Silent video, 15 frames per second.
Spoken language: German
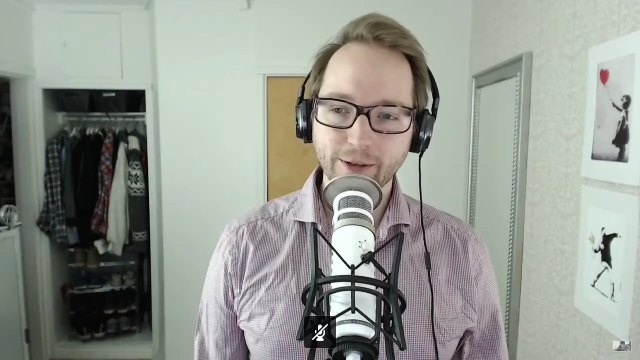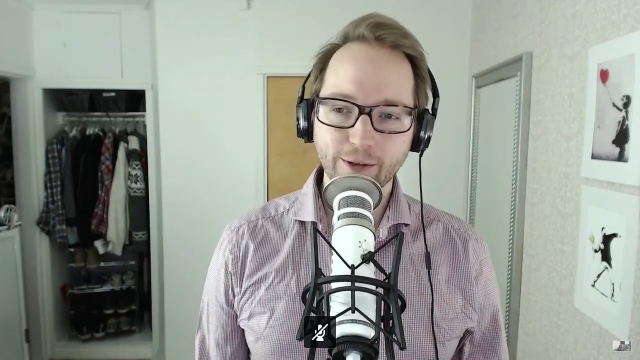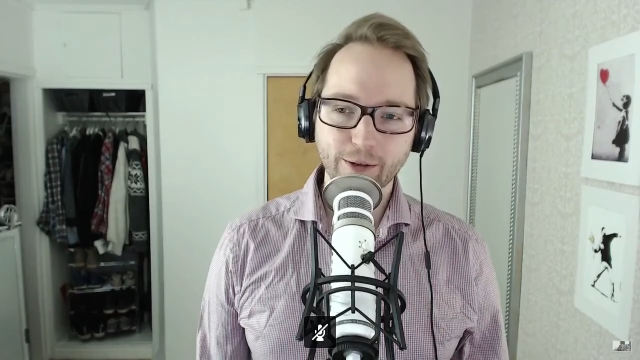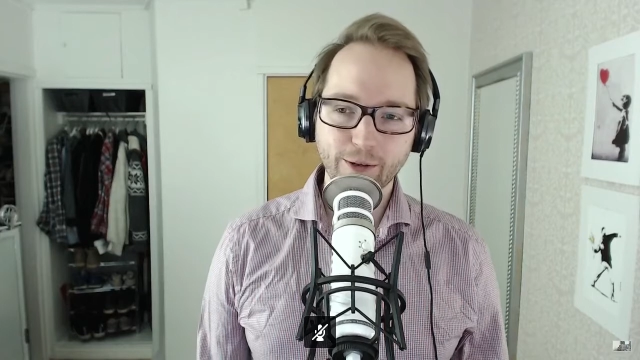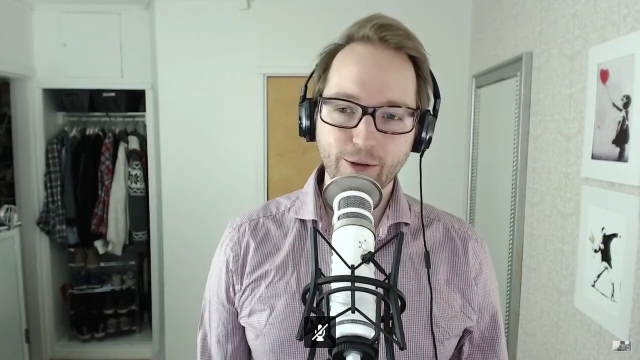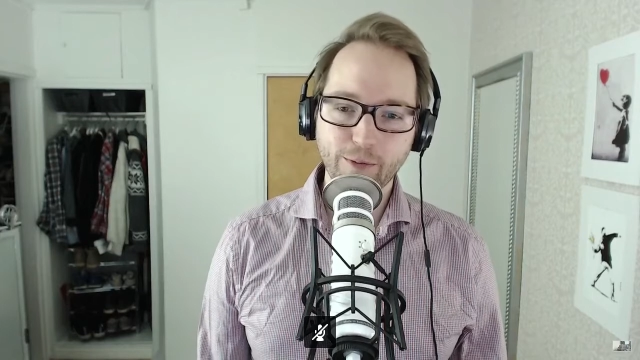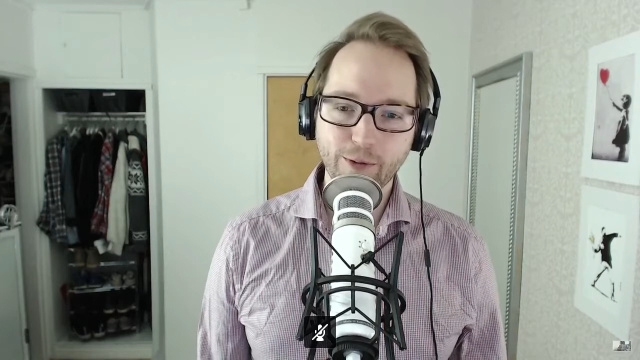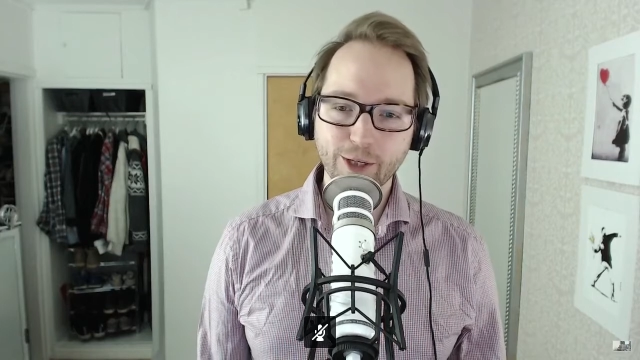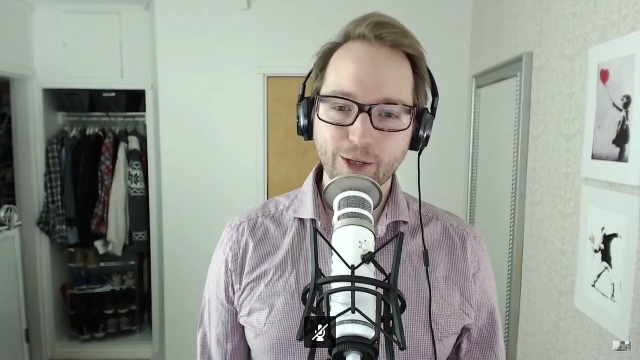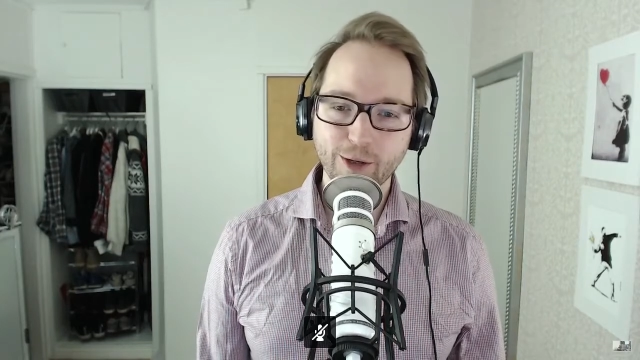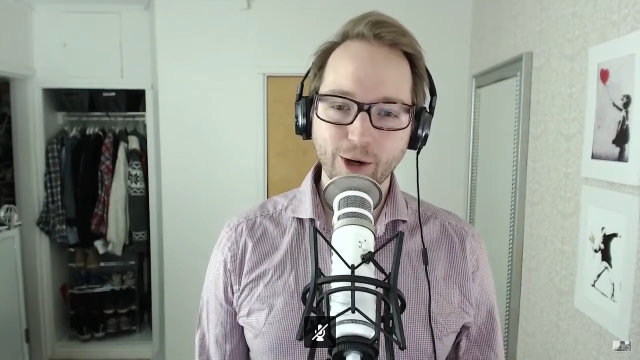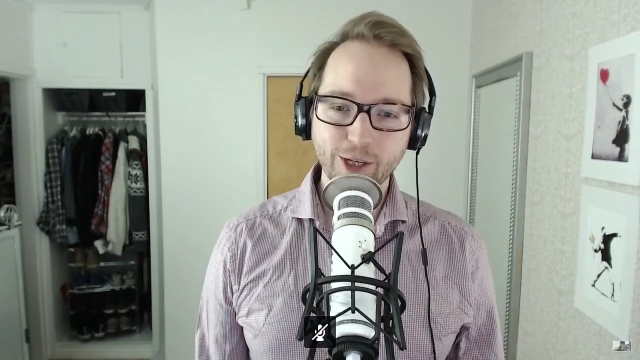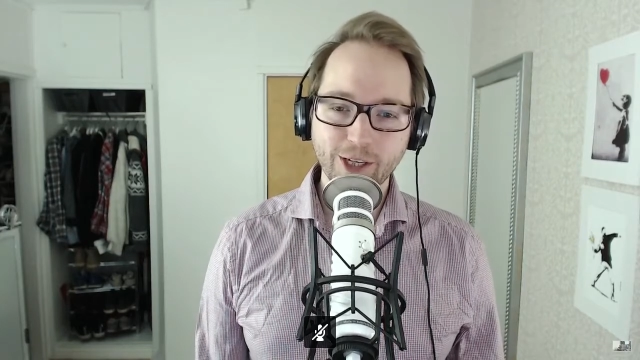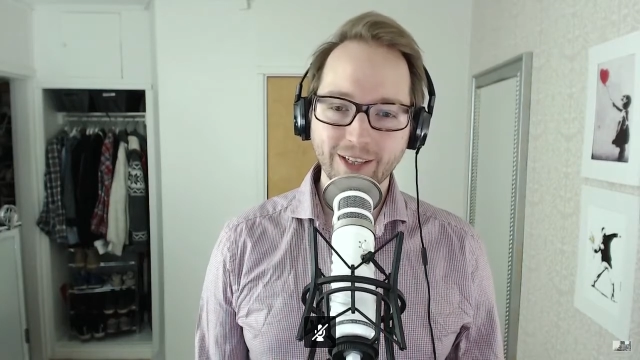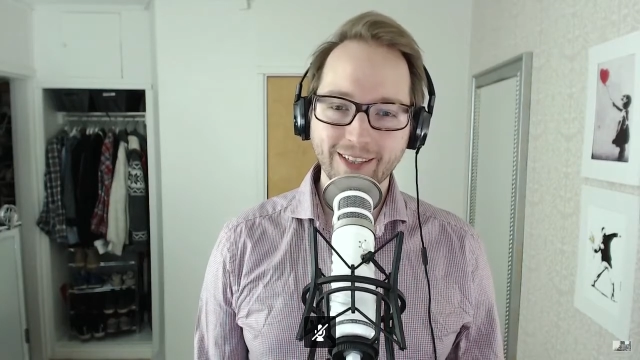so, ein typisch
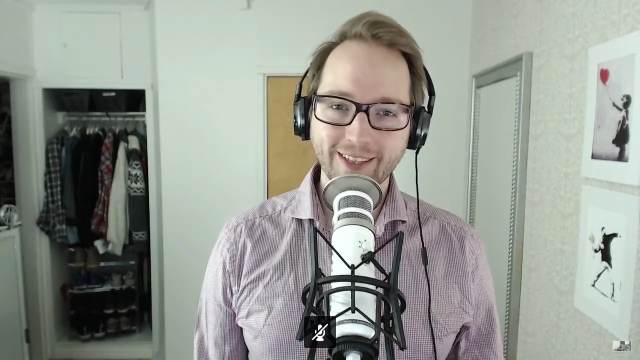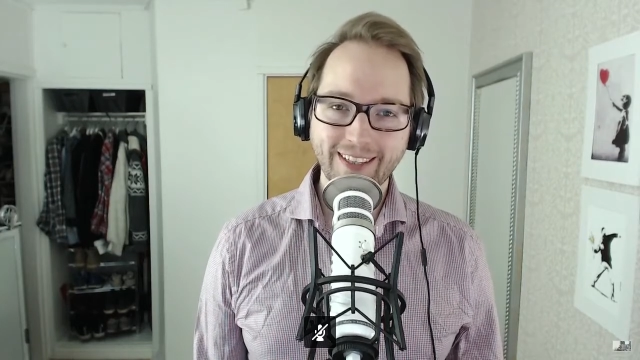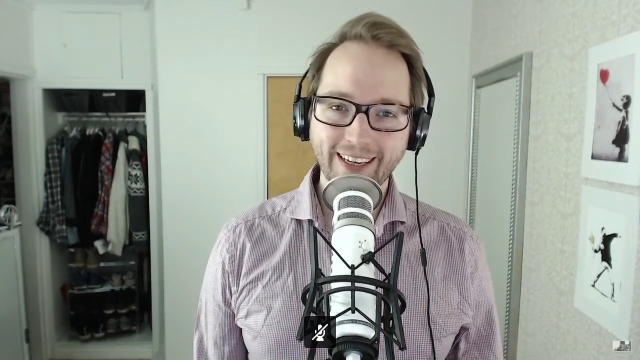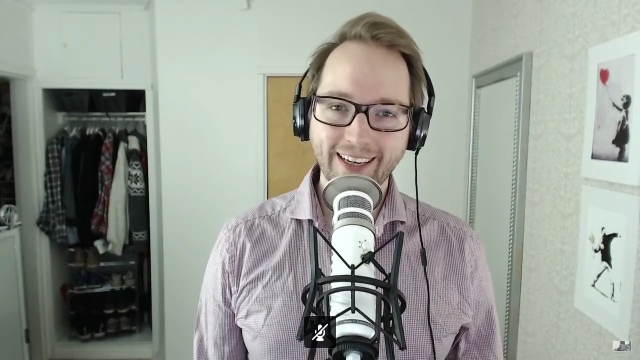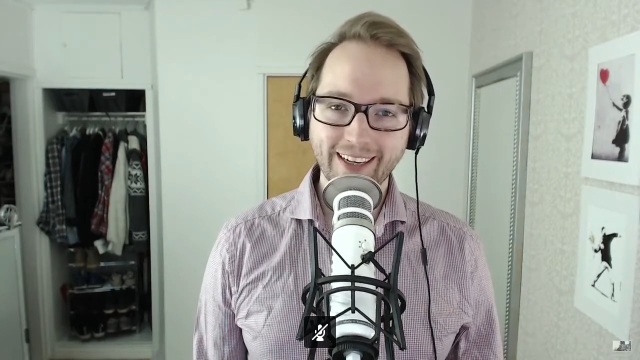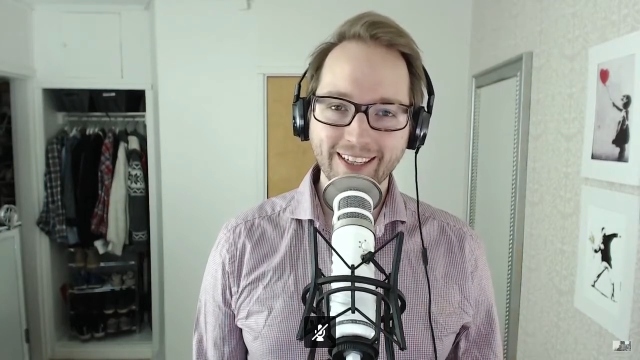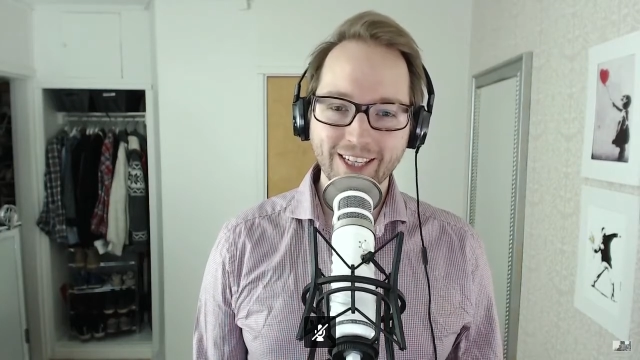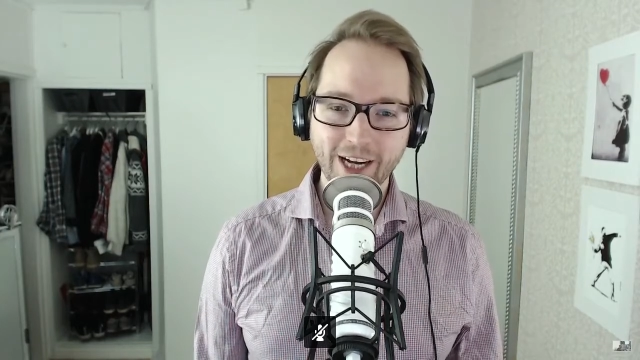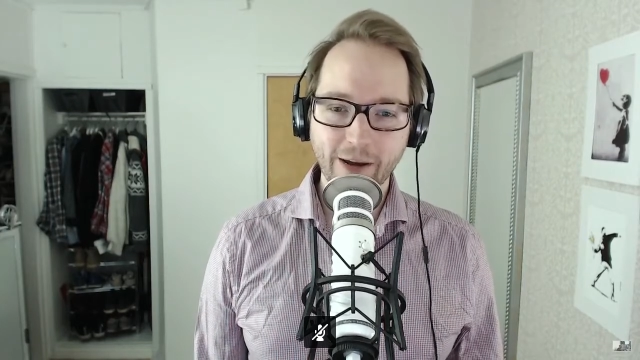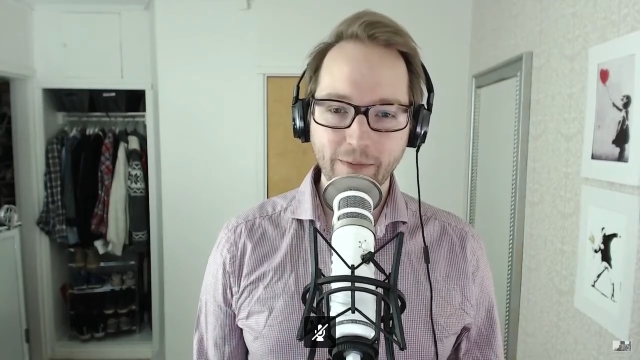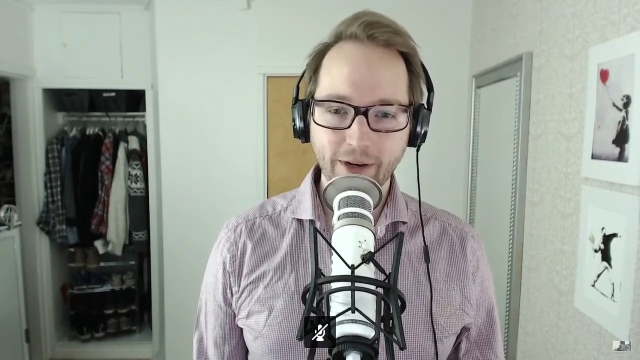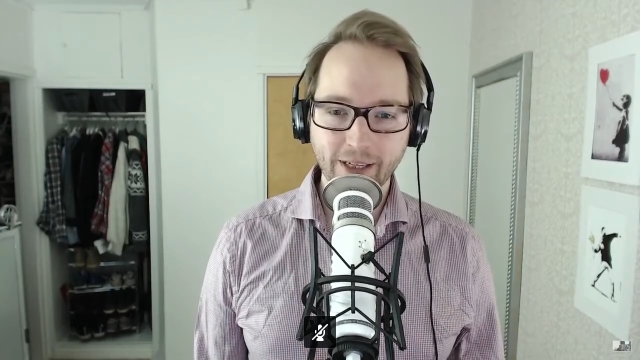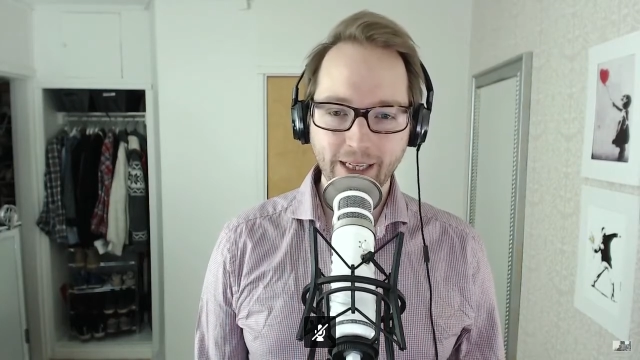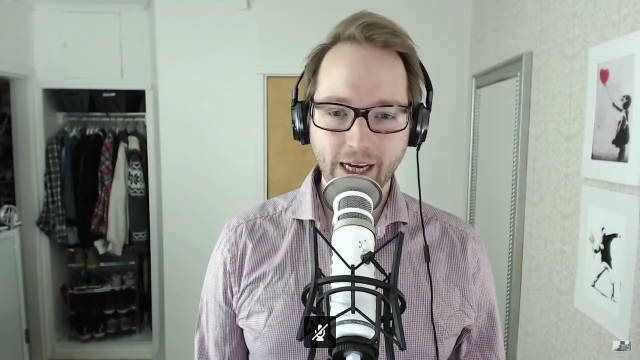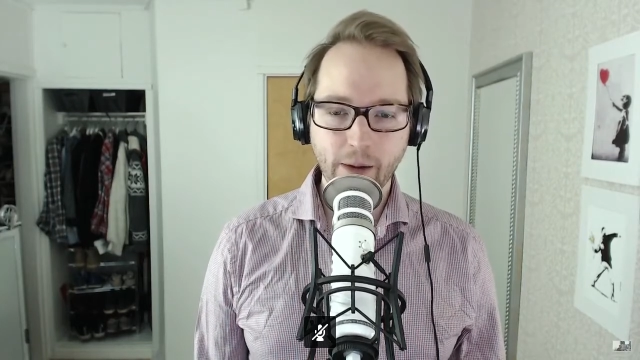deutsches Ding ist
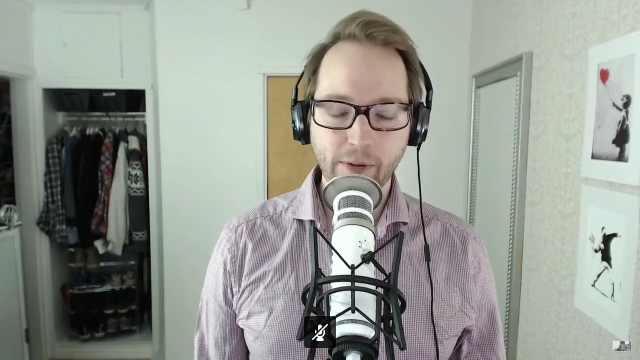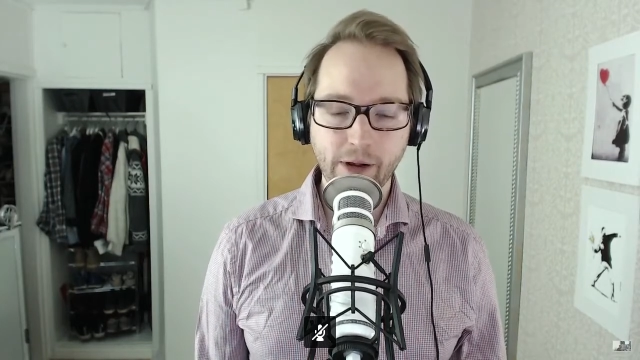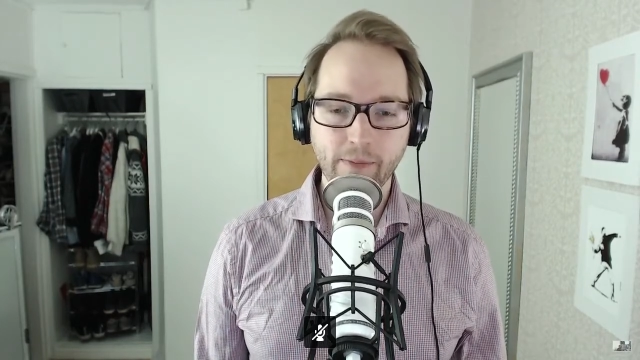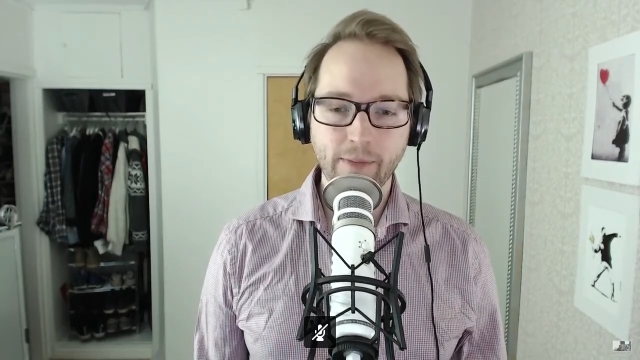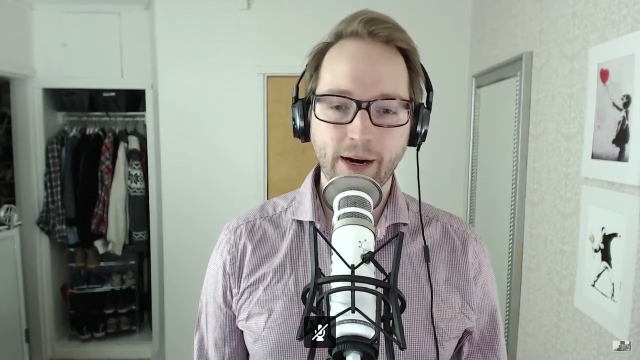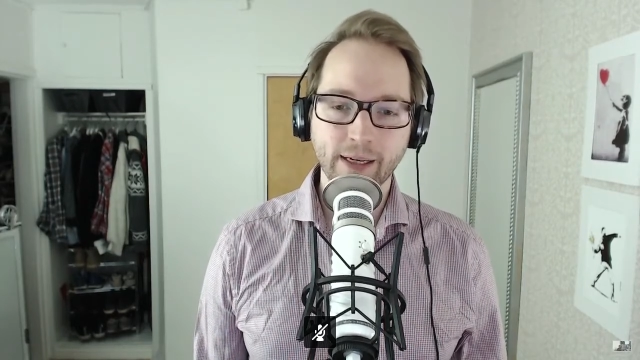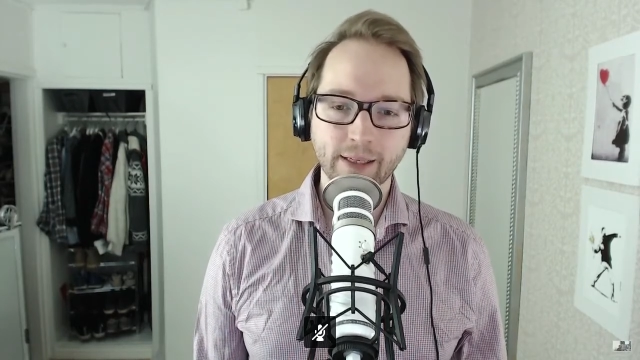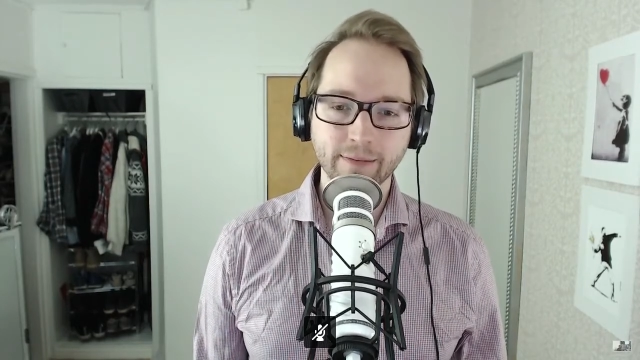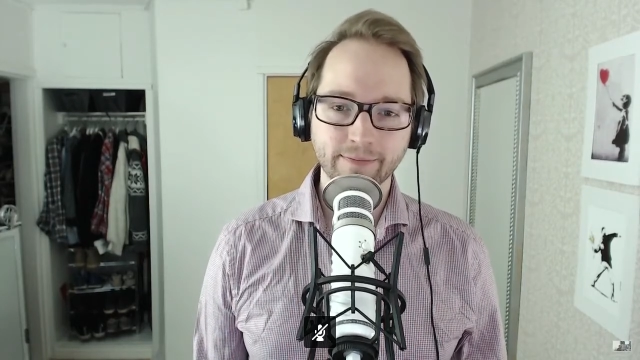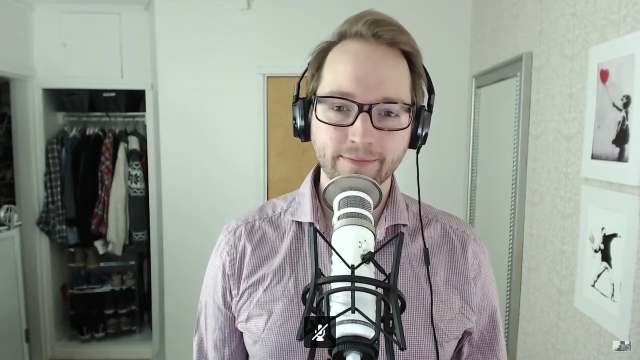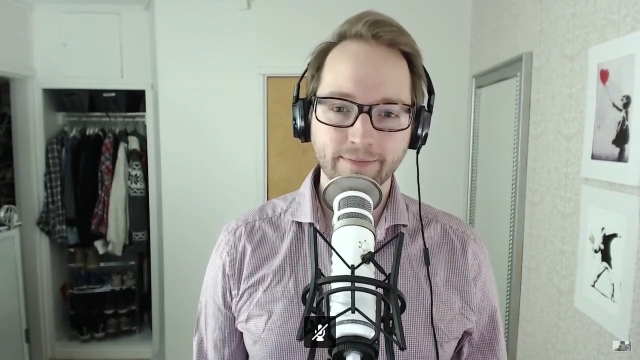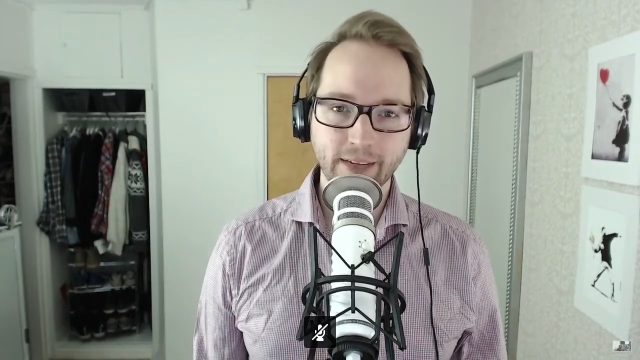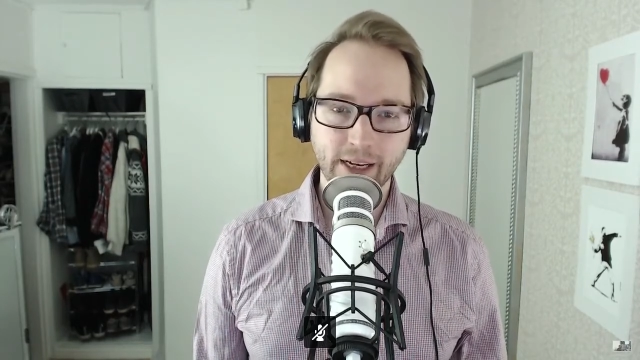scheinbar die Kapitelmarken.